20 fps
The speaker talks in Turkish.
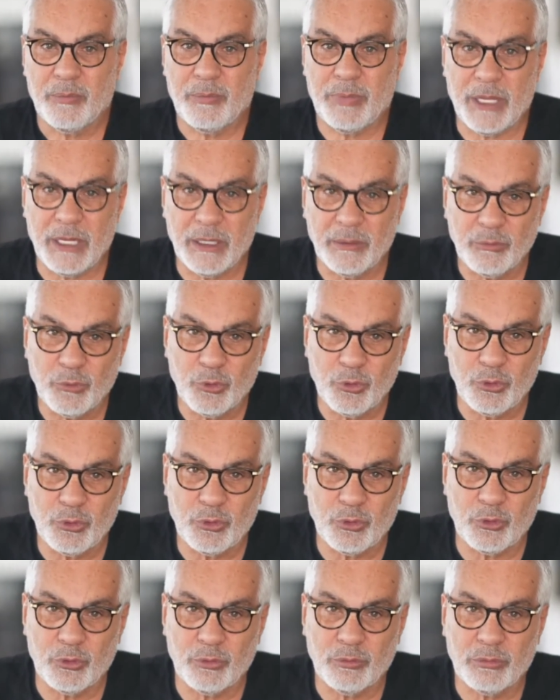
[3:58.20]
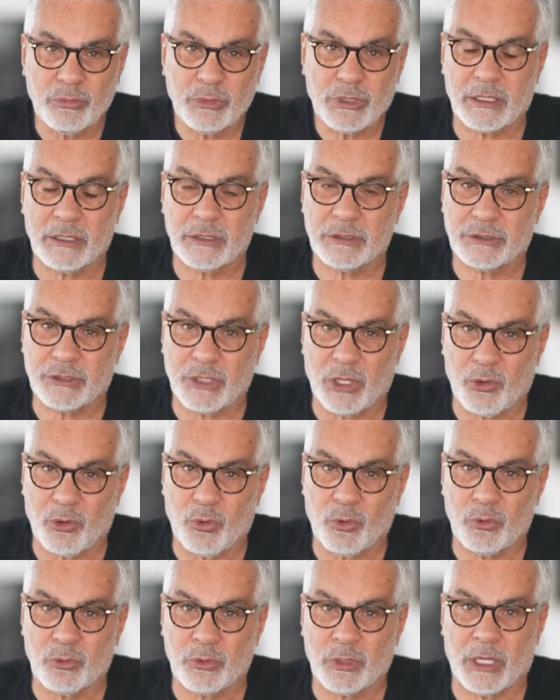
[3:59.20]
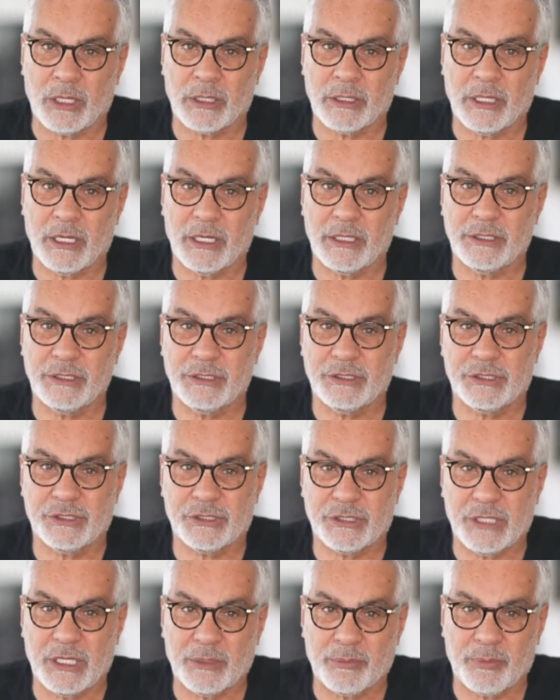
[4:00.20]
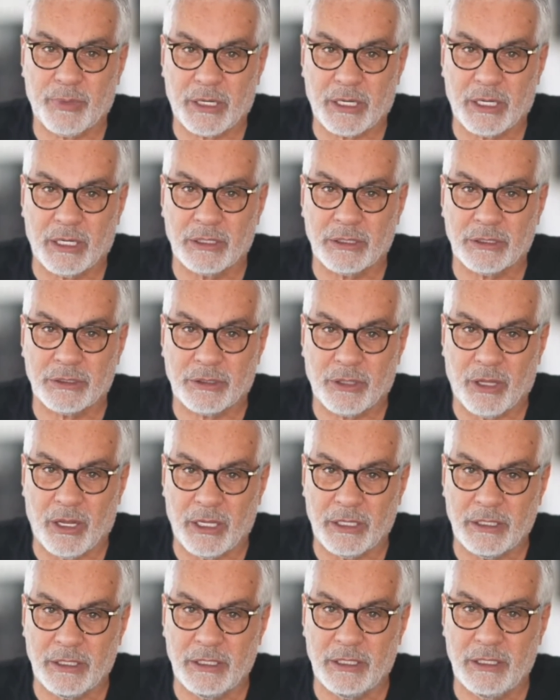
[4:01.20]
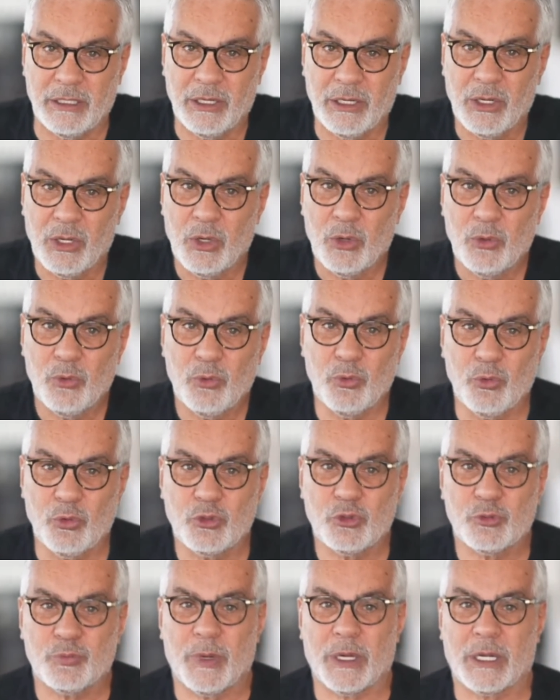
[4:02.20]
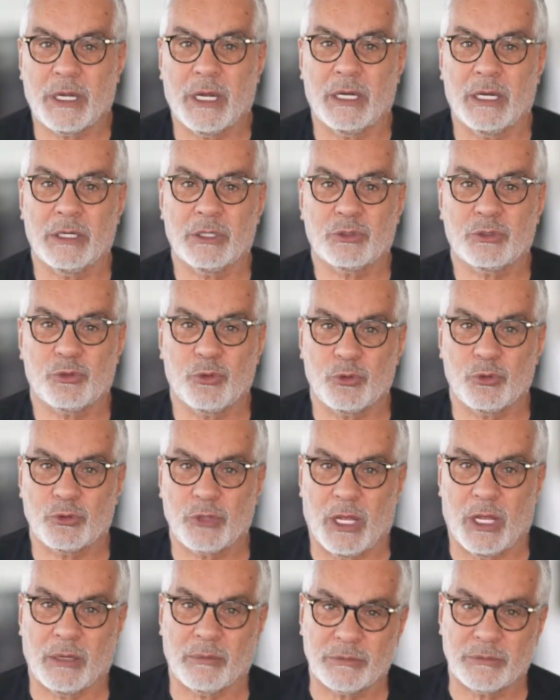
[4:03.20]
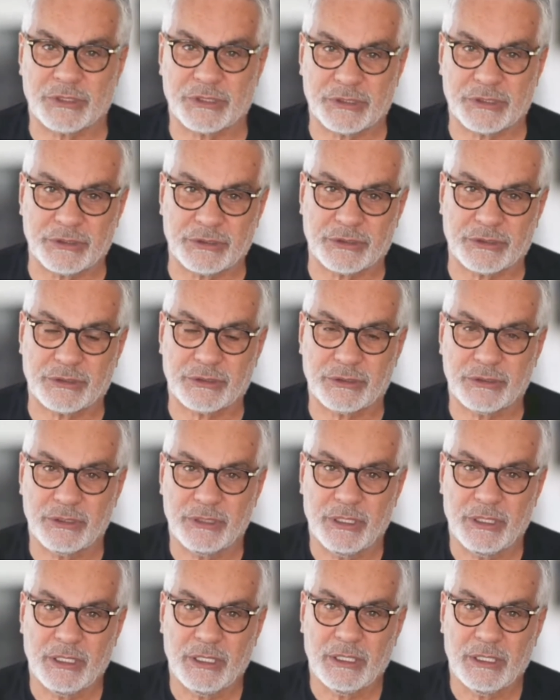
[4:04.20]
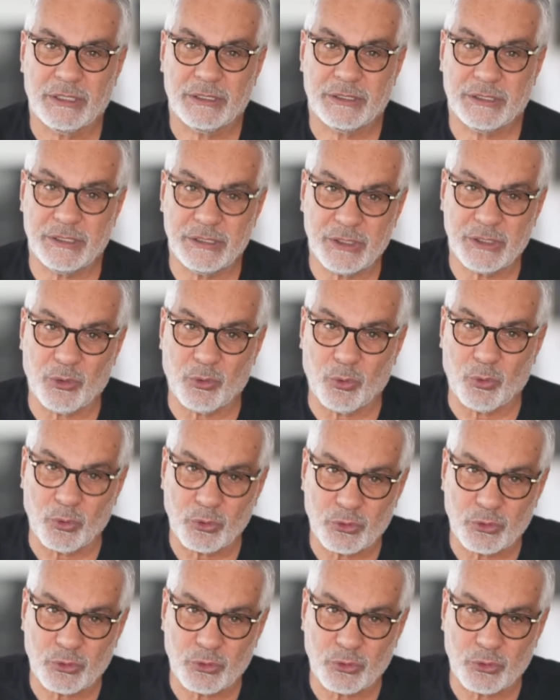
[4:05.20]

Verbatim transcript: Benim duyduğum Kılıçdaroğlu'ndan da İçişleri Bakanlığı dahil 3 bakanlık sözü almışsınız. Size o